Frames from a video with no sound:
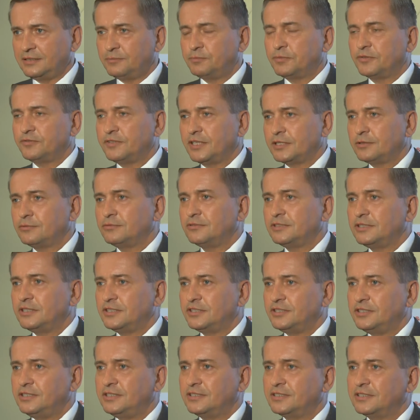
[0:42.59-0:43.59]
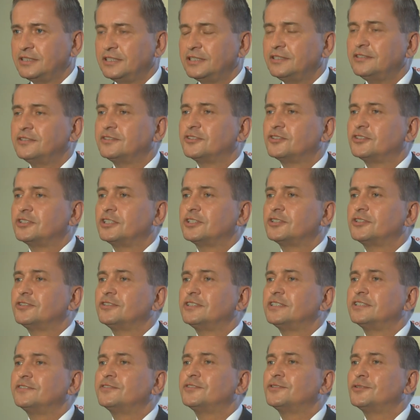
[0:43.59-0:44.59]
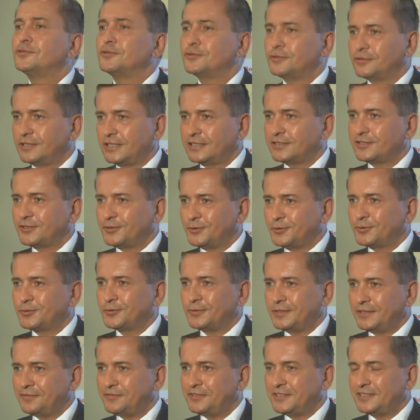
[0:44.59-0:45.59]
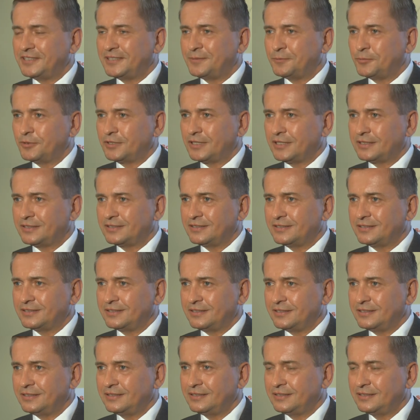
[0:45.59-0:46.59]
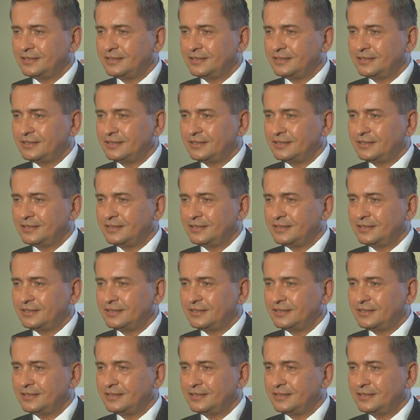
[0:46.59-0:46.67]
i powiatu gnieźnieńskiego zrzeszonych w strukturach Sojuszu Lewicy Demokratycznej.